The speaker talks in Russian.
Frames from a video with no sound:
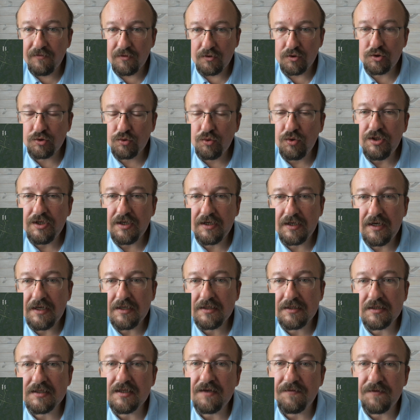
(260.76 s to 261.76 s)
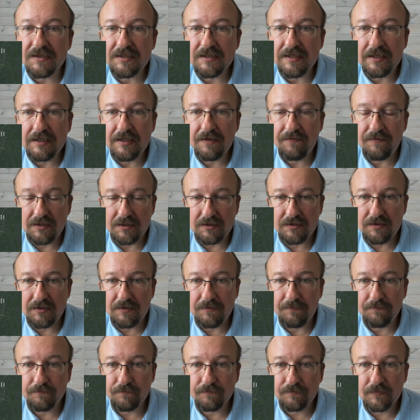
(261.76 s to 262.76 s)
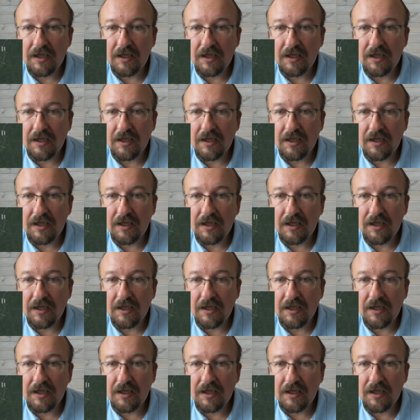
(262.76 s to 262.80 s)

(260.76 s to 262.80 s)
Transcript: что не клеится с официальной версией?